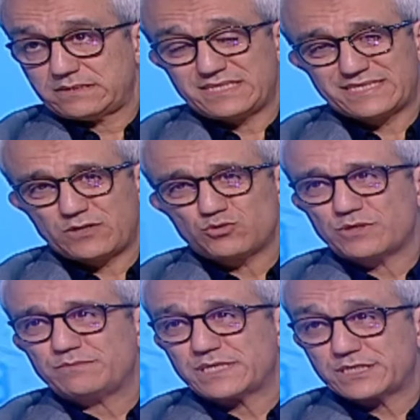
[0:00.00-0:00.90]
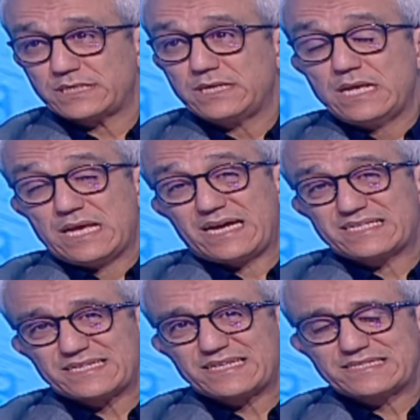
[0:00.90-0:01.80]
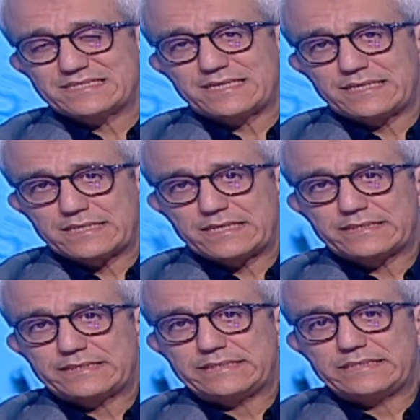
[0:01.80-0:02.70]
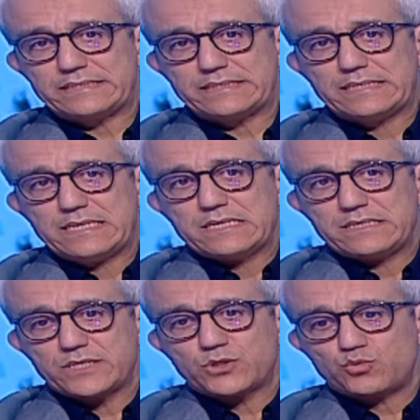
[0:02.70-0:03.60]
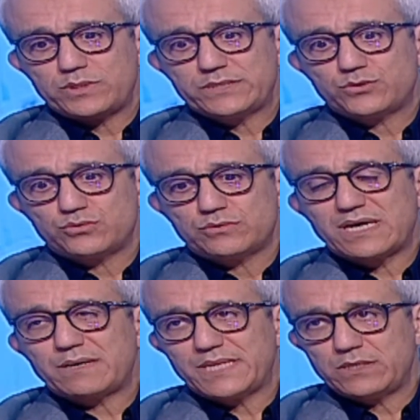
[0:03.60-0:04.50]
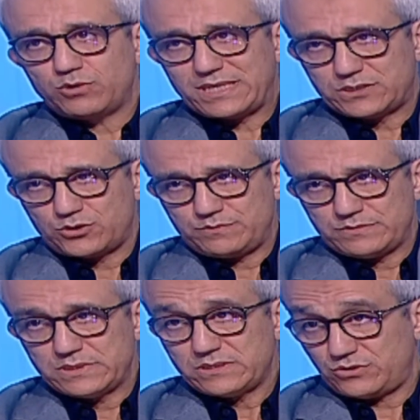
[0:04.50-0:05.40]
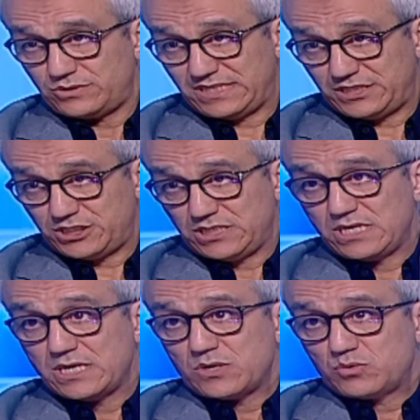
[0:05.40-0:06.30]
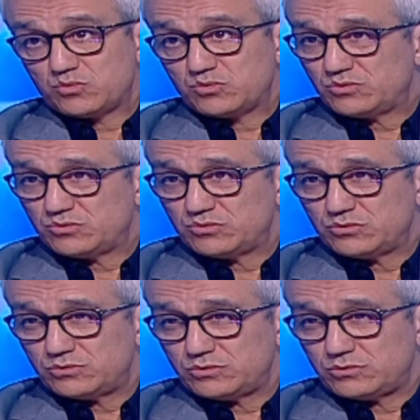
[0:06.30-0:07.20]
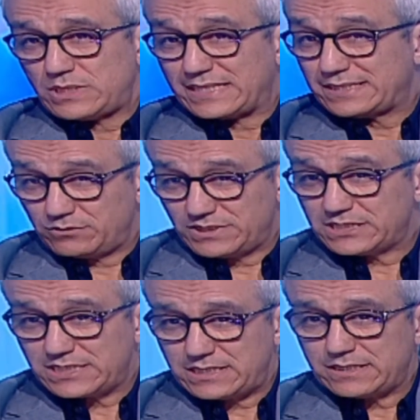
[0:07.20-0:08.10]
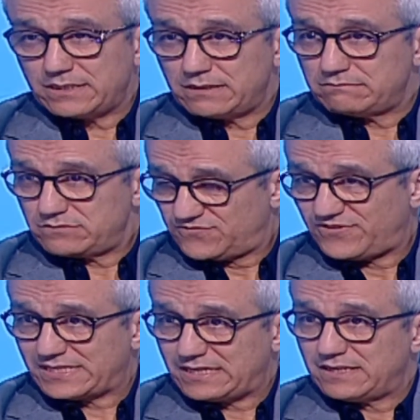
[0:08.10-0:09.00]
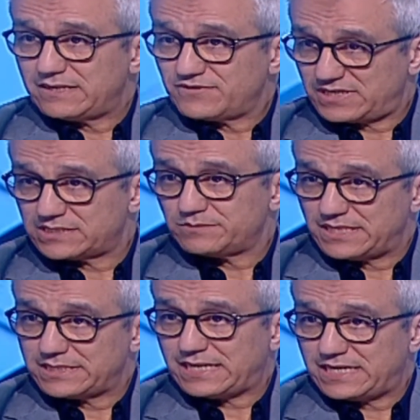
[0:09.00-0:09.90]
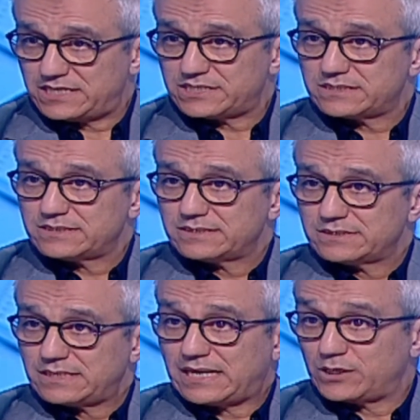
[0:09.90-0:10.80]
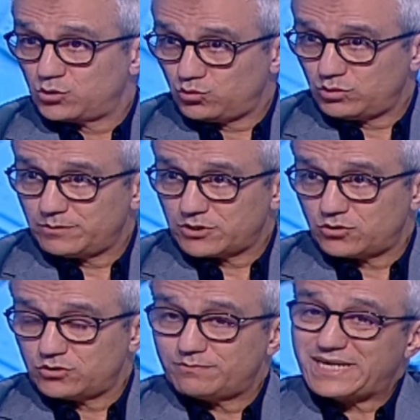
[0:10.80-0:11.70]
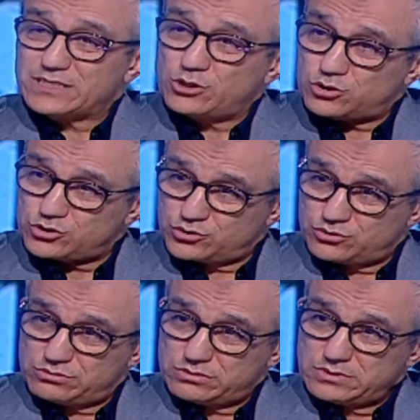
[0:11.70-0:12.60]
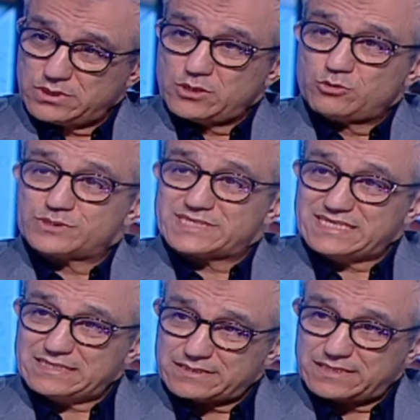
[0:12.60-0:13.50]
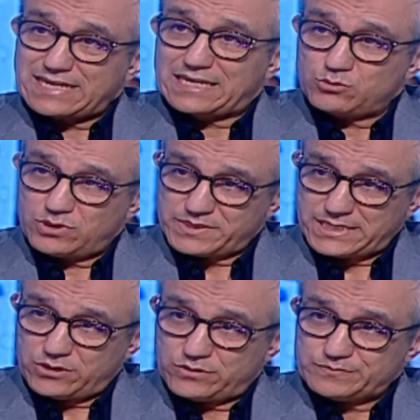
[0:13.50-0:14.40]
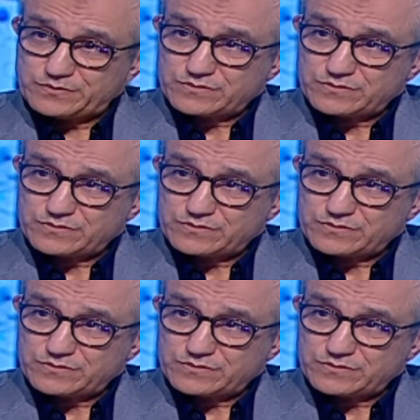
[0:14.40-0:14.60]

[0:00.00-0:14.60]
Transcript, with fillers: تستوجب برشا خاصة الصغيرات اللي تولدوا قبل وقتهم خدج وعداو ديجا فترة في قسم الأنعاش على الاول بالكل بعد يخرجوا وتصير العدوى نتاعهم